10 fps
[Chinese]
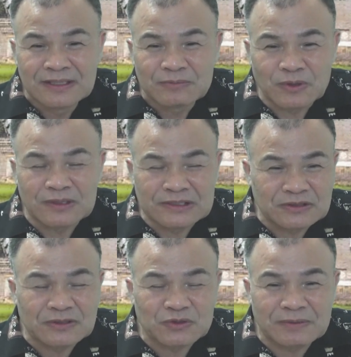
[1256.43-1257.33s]
不过，李
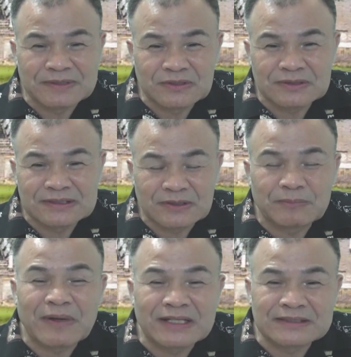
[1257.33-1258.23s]
旭中算命究竟是用
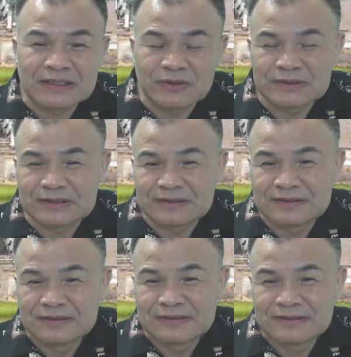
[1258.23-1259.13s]
八字还是六字？
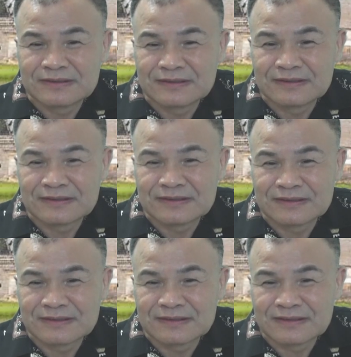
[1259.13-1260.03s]

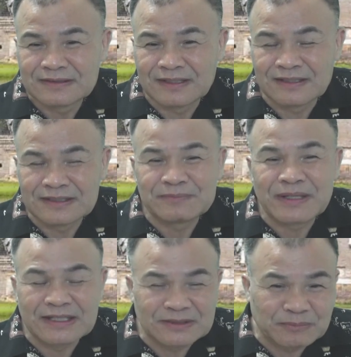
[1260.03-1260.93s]
啊，一
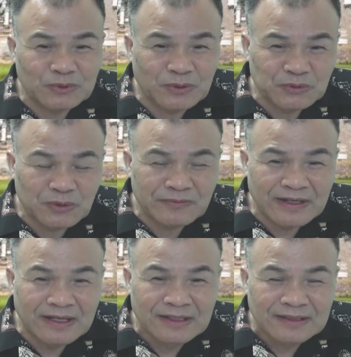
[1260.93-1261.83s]
般来讲不同说
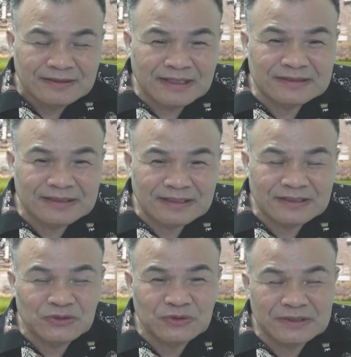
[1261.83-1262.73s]
法。但是呢，
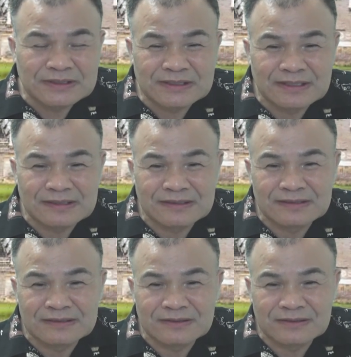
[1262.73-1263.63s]
根据一
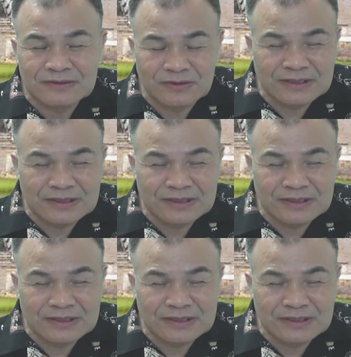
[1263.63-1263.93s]
些《永